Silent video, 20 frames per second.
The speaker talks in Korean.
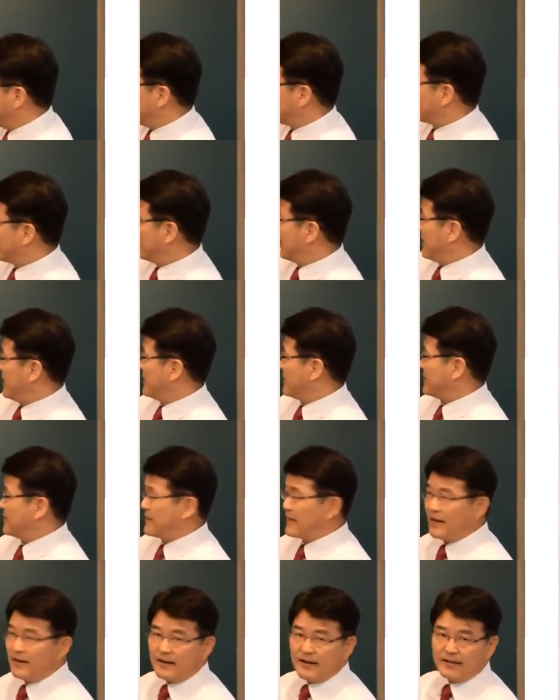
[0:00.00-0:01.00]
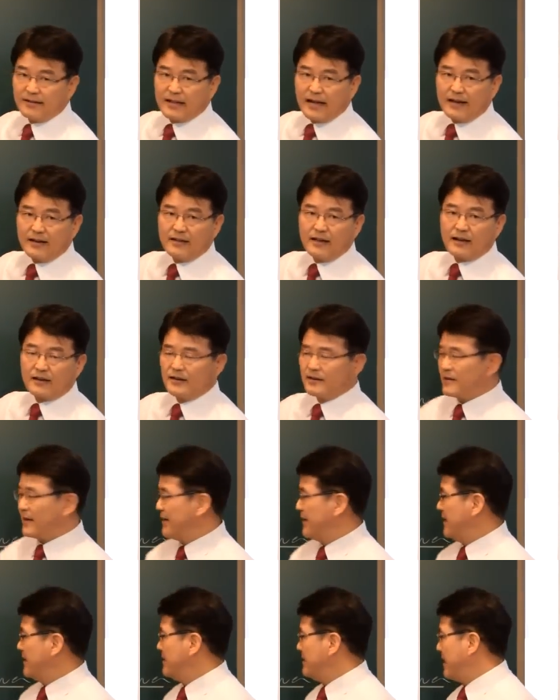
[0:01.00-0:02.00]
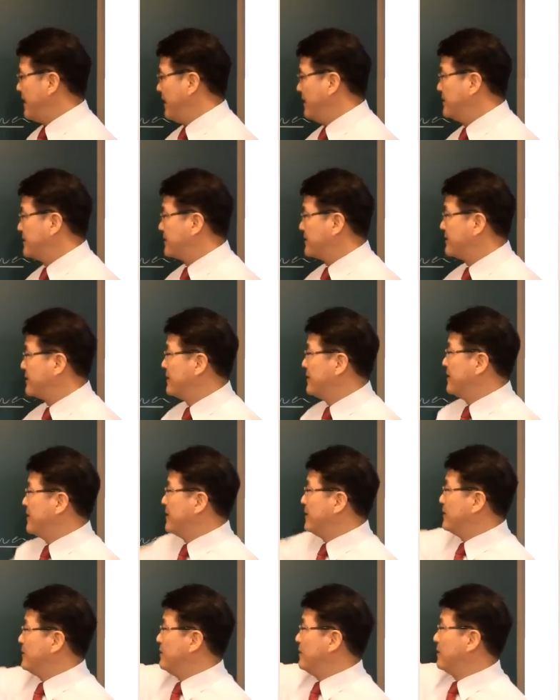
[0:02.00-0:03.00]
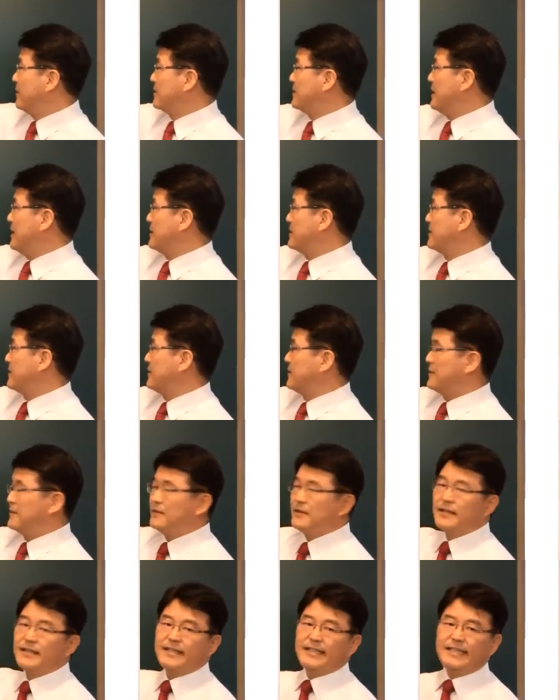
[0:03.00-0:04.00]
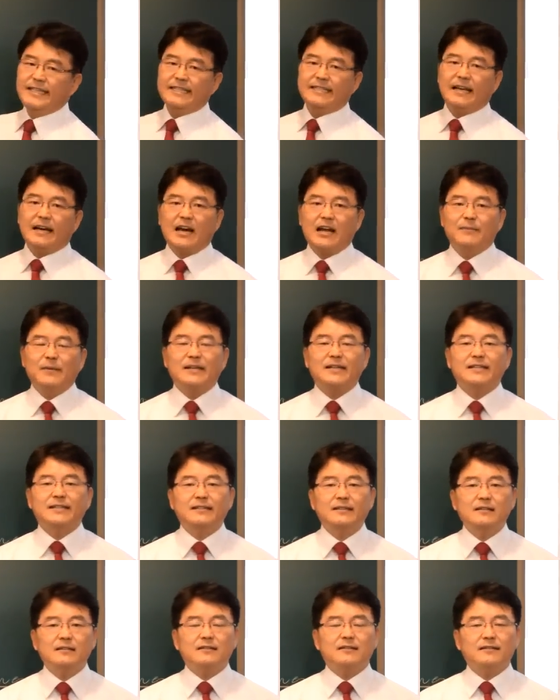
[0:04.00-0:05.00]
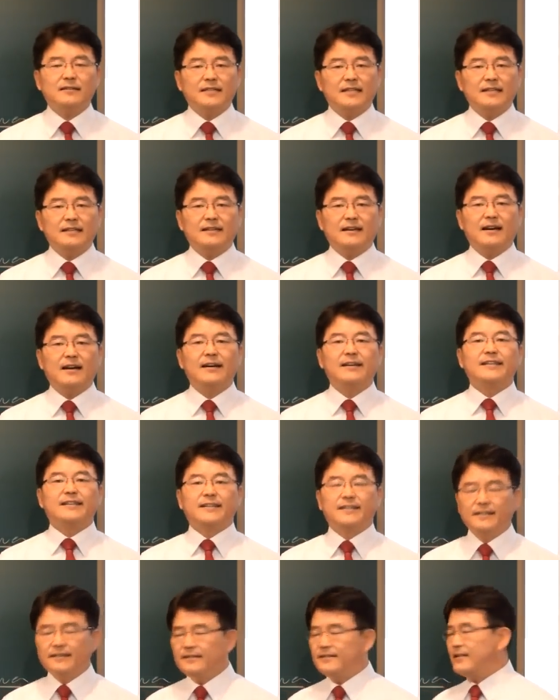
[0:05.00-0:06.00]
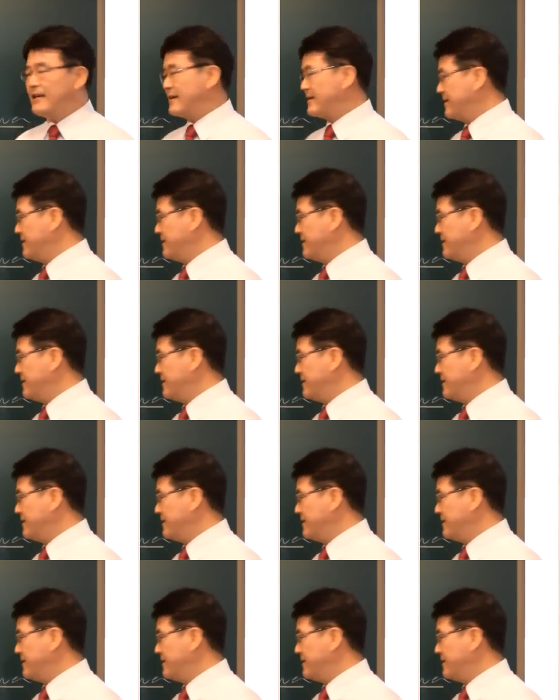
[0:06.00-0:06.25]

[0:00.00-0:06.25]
역할을 하면서 태어난 다르다. 그러니까 얘는 여기에서 이 사람이 클 것인가 그릇의